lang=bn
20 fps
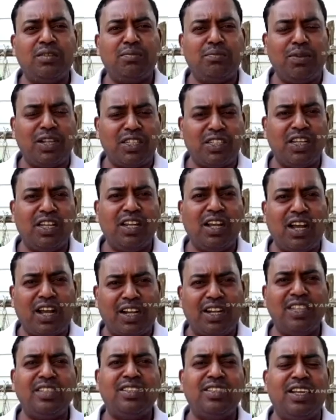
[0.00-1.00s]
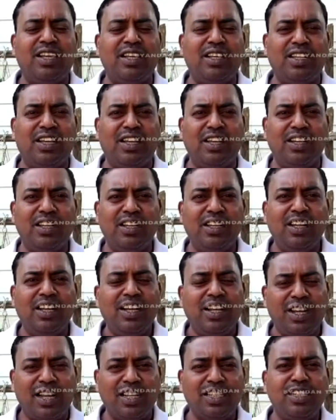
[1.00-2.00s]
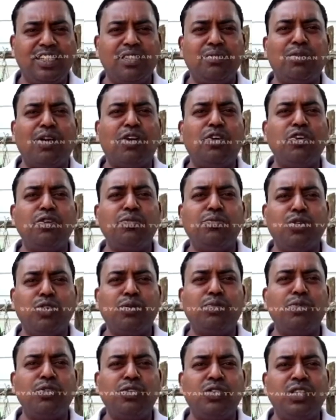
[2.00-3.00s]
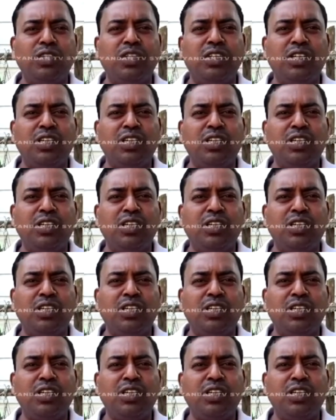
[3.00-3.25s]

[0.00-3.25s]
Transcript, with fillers: মাসের আঠাইশ তারিখে রাজ্যের মাননীয় মুখ্যমন্ত্রী